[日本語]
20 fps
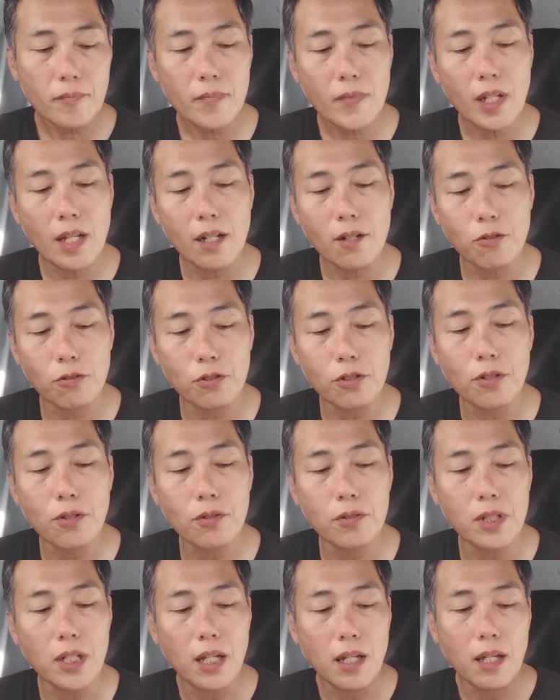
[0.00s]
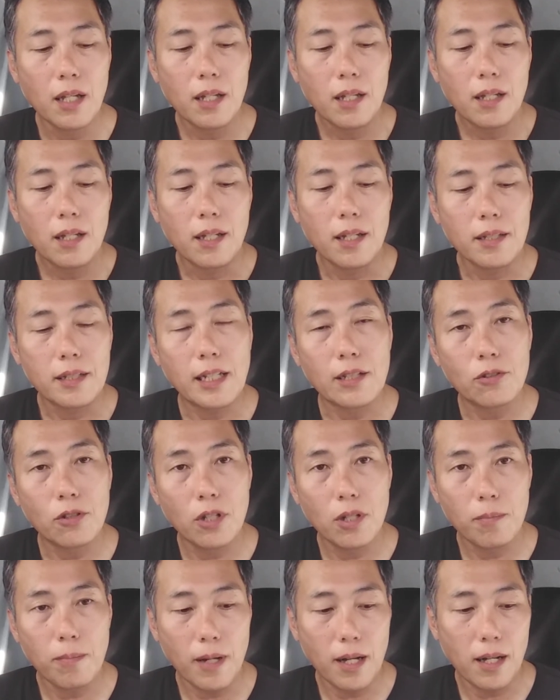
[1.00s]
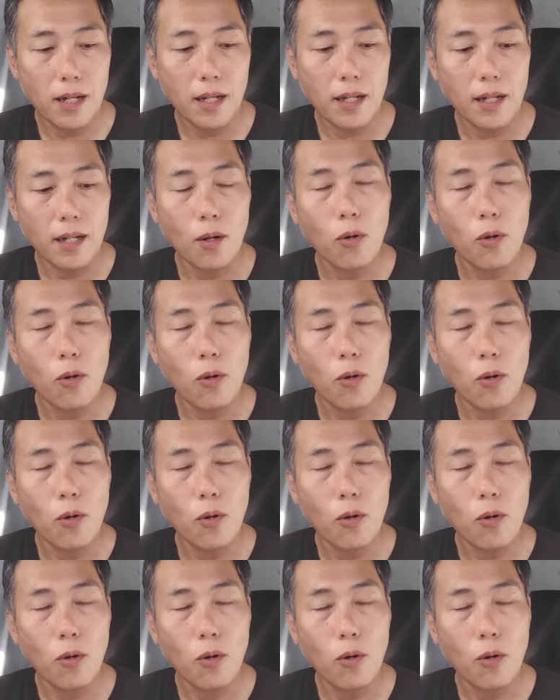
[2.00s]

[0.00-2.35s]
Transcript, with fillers: えー、このように、えー、例えば